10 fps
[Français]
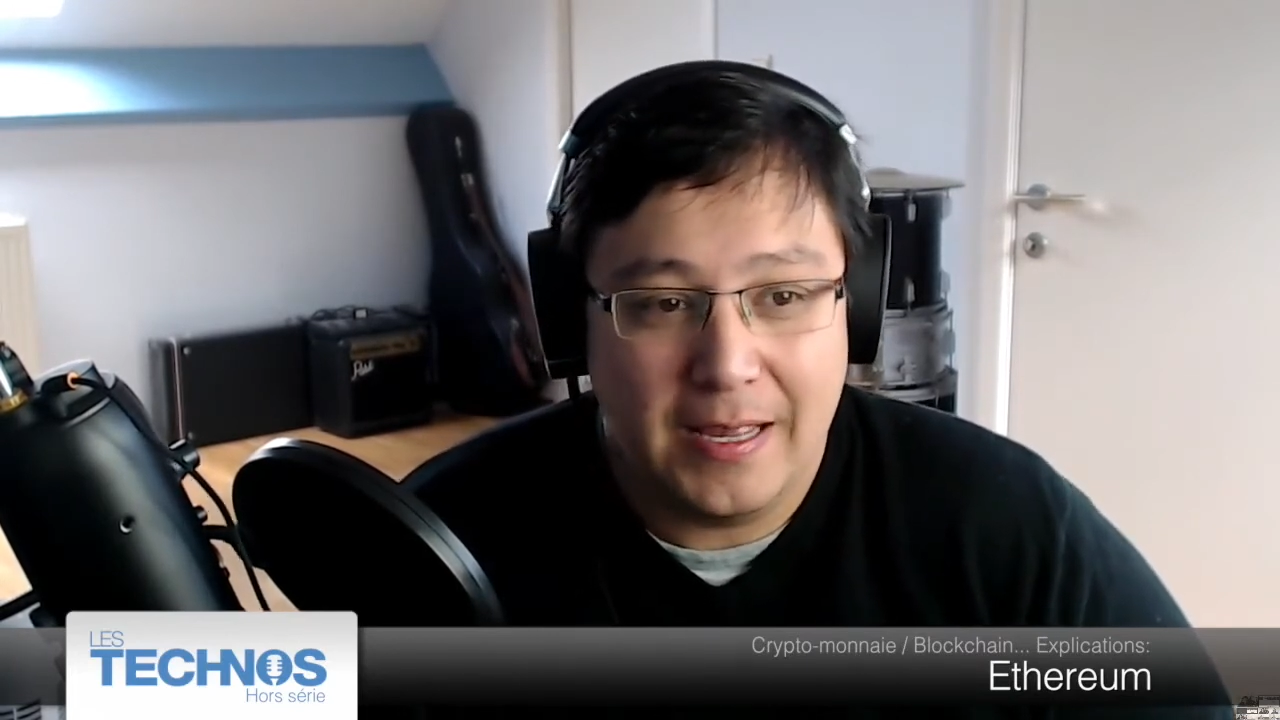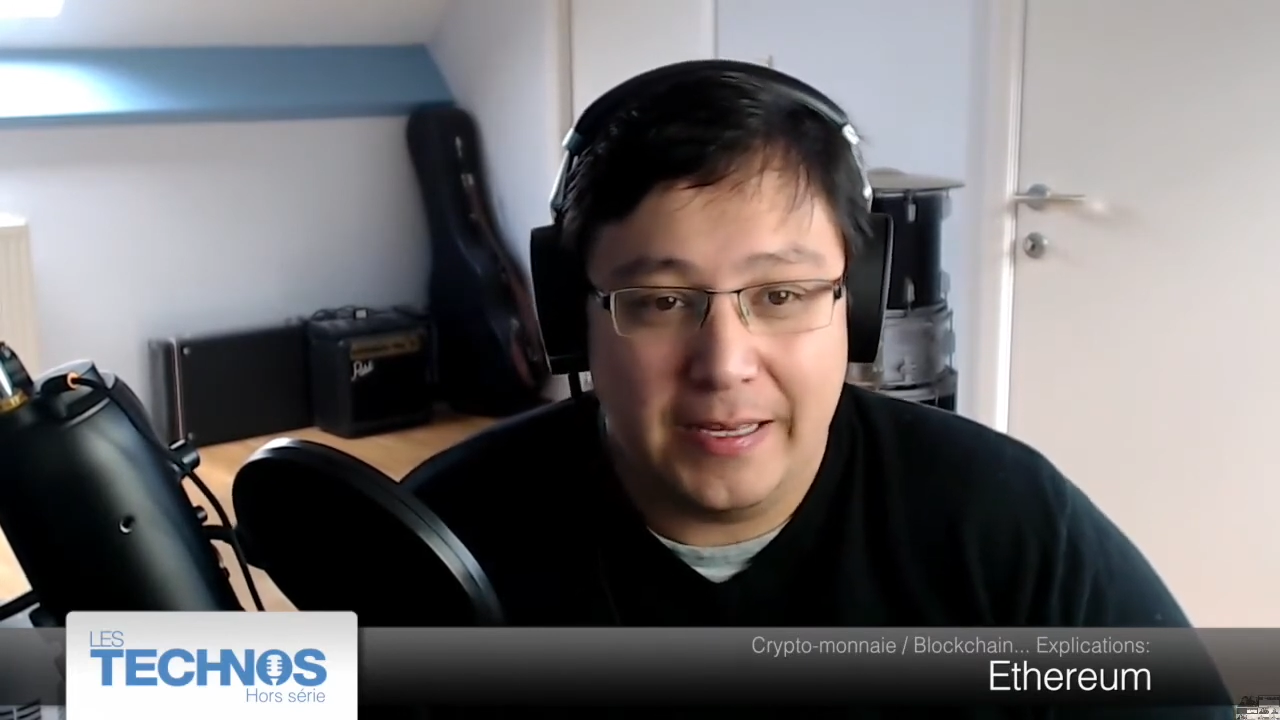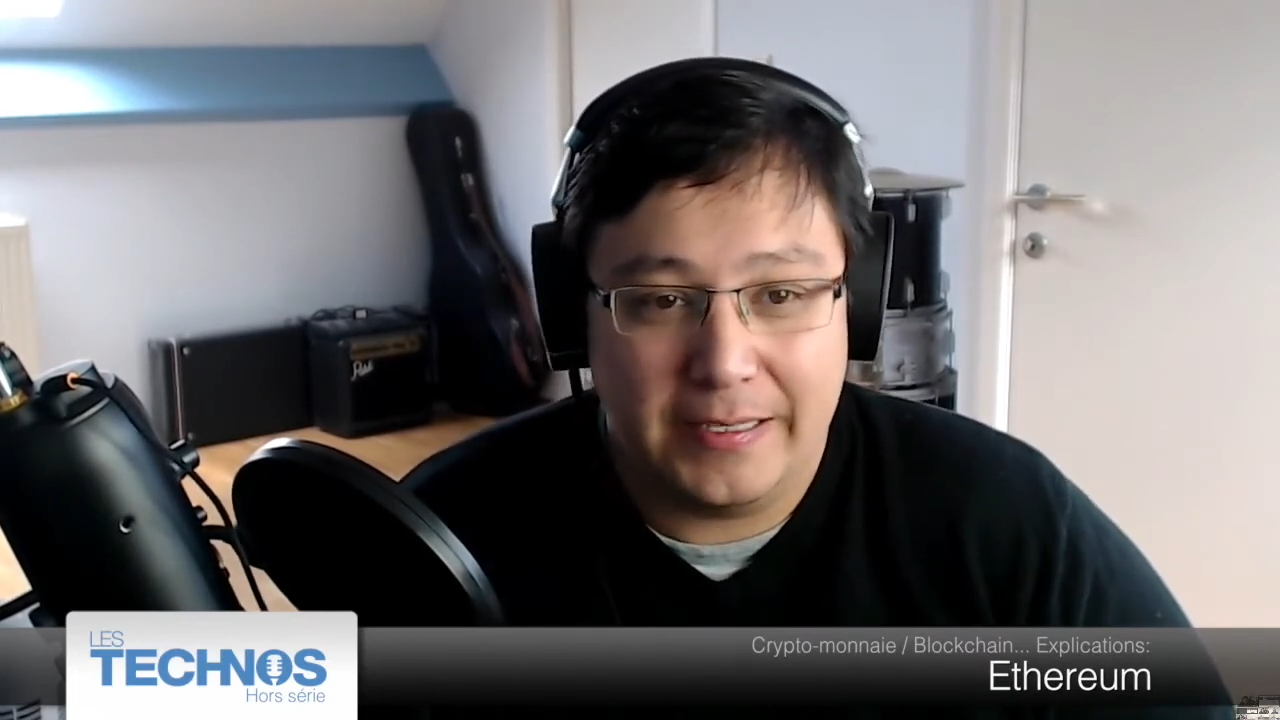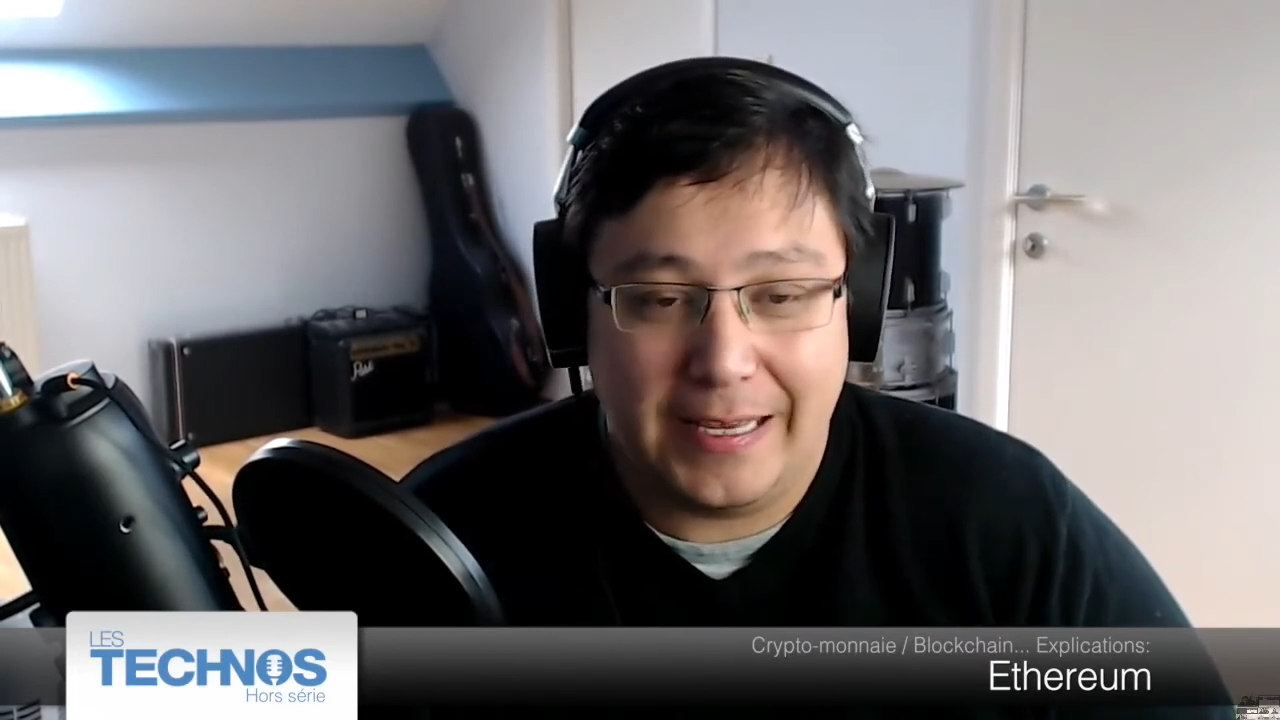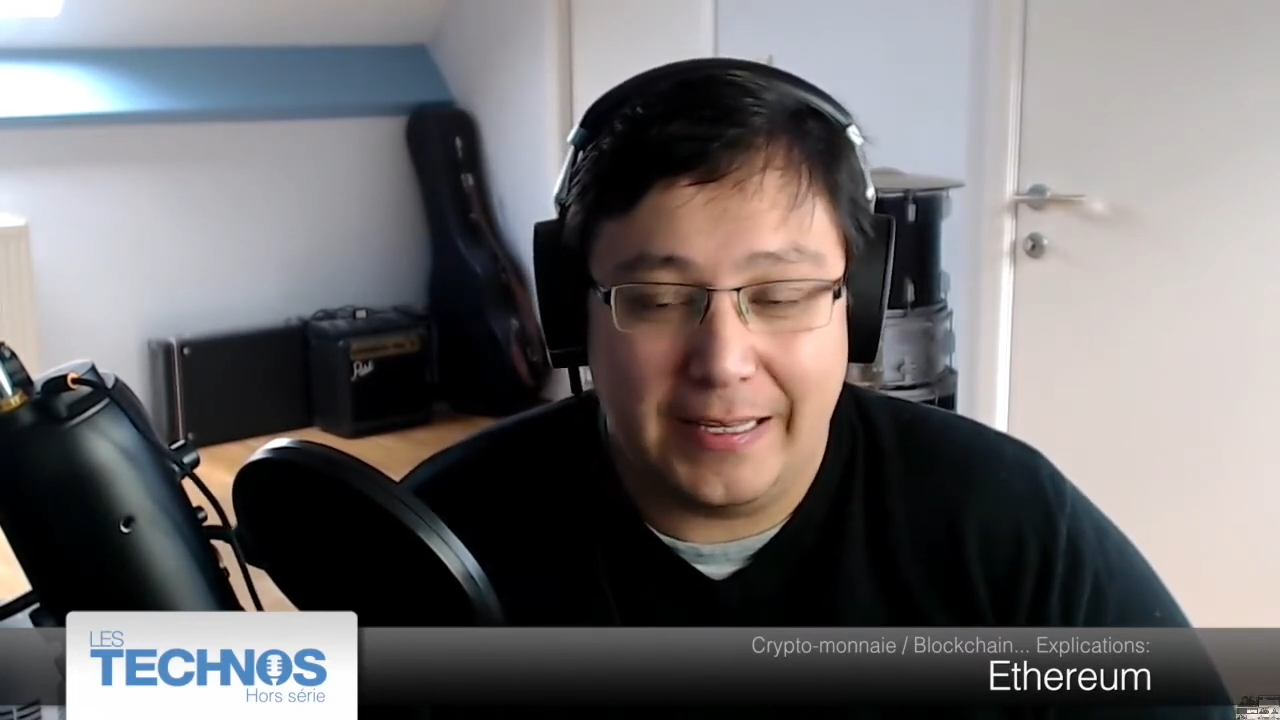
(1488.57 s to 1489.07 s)

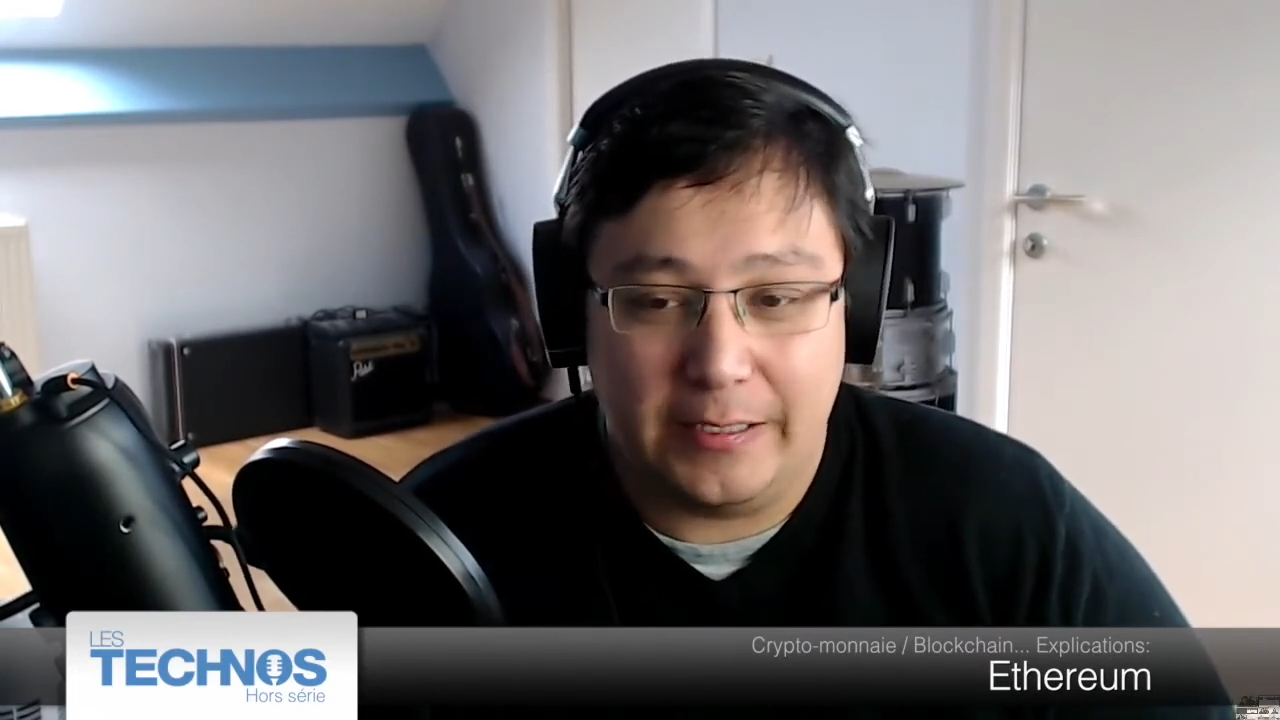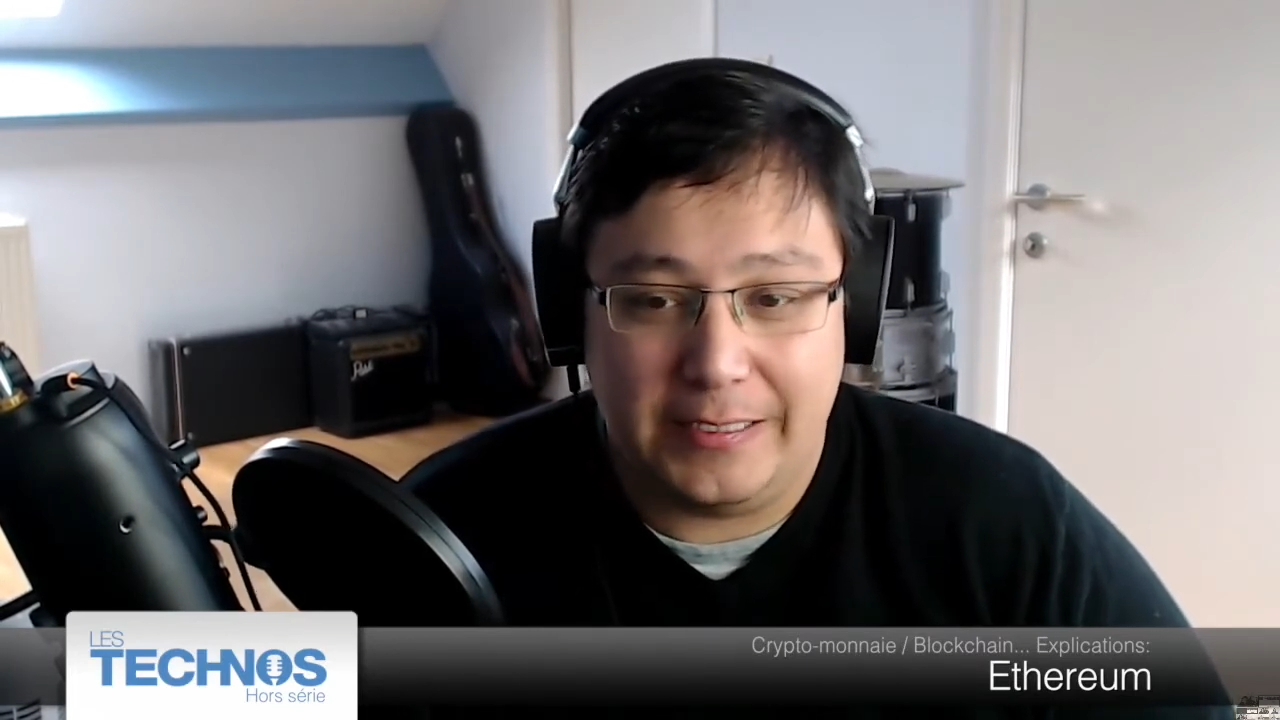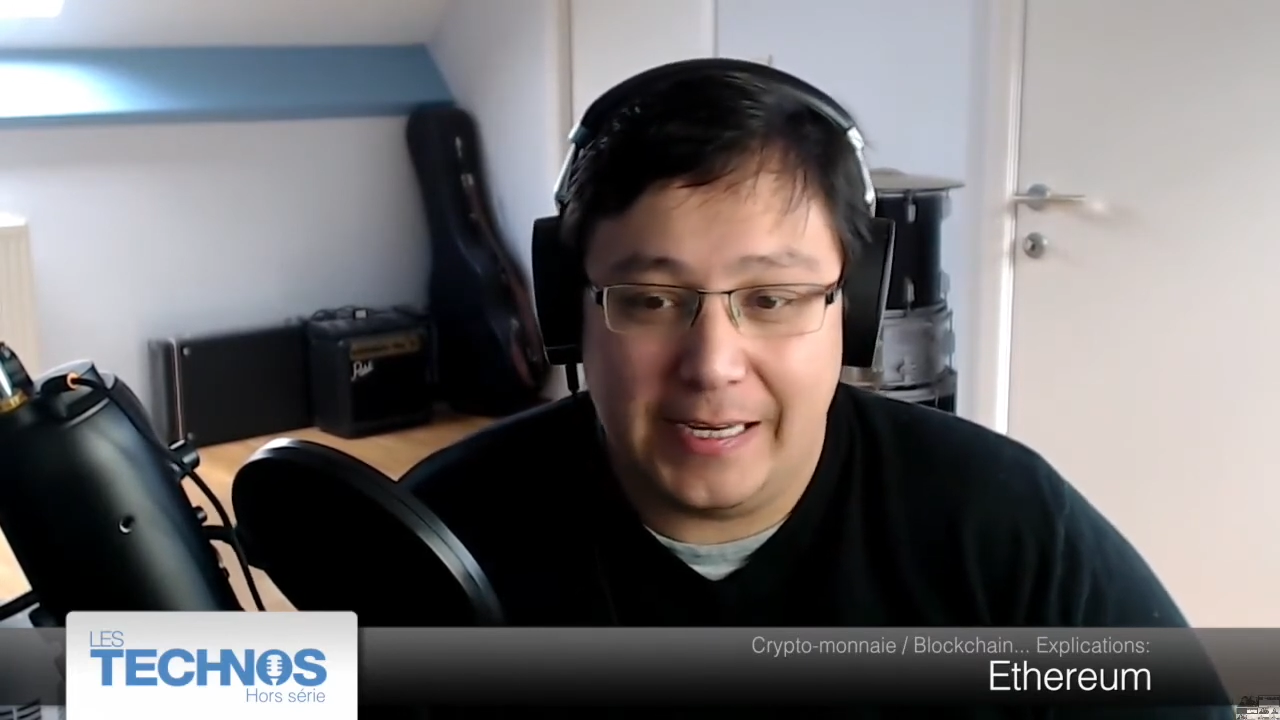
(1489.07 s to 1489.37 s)
il y